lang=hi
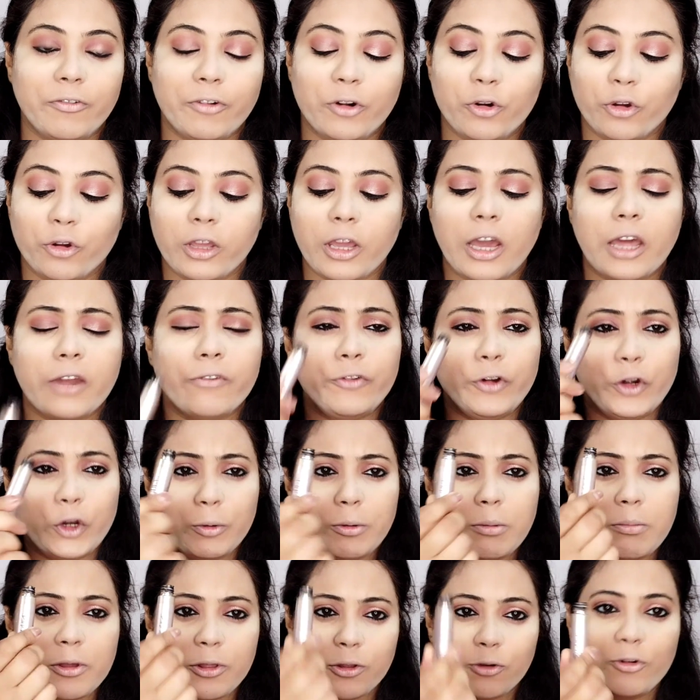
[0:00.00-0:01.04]
वीडियो में मैं इसको
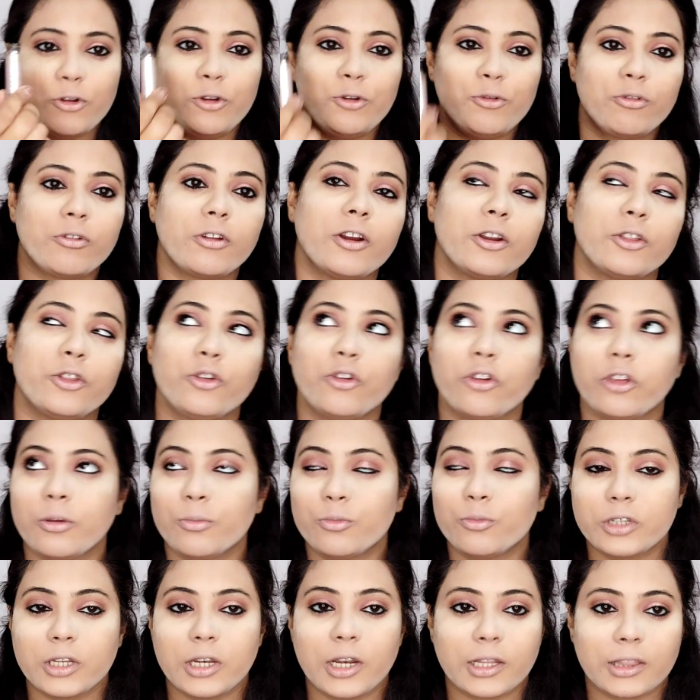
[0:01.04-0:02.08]
यूज़ करती हूँ क्योंकि मुझे लगता है
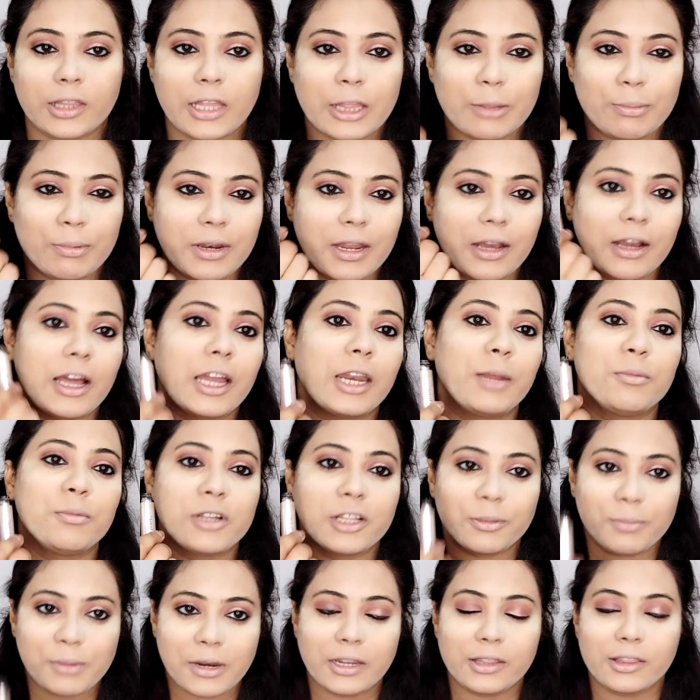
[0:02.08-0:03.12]
इसको लगाने में ज़्यादा मेहनत नहीं
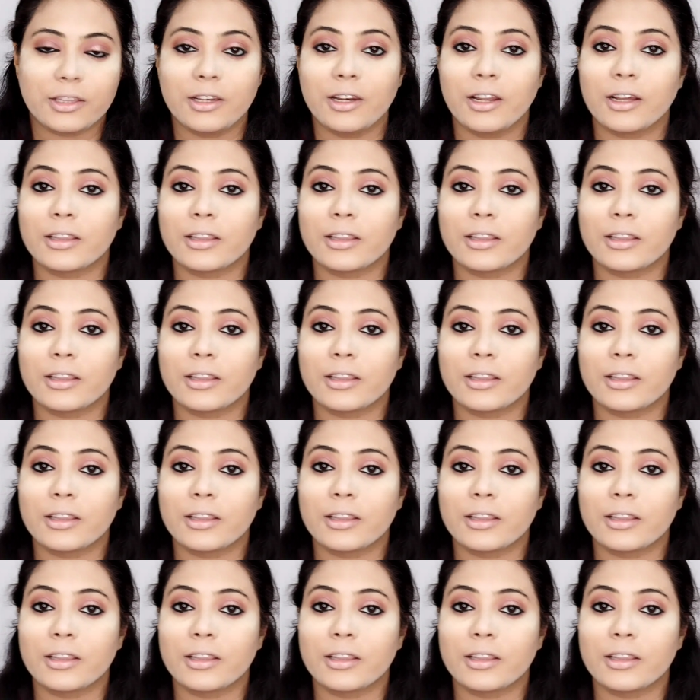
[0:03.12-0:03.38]
लगती है